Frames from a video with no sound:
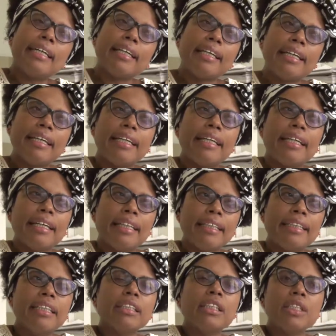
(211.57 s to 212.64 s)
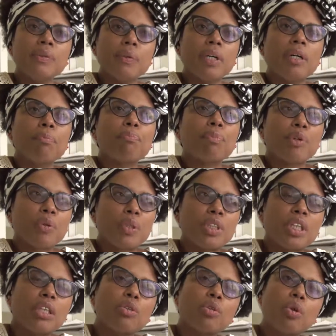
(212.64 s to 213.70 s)
eh, y en que allí va a
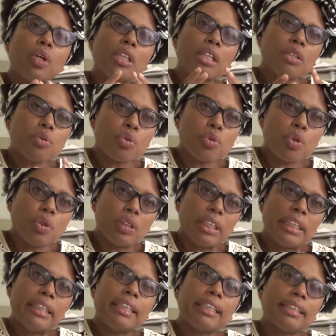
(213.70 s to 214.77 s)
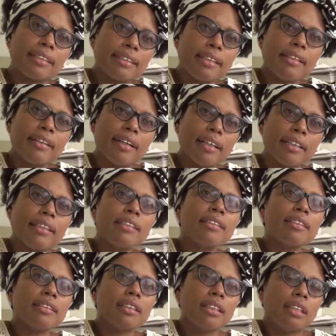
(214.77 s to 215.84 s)
aprovechar toda la discusión de
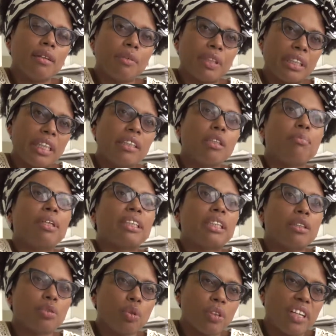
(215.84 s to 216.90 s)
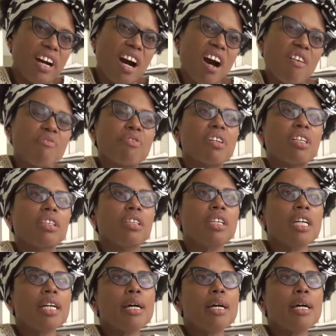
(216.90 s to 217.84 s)
literacidades, de la vertiente más etnográfica,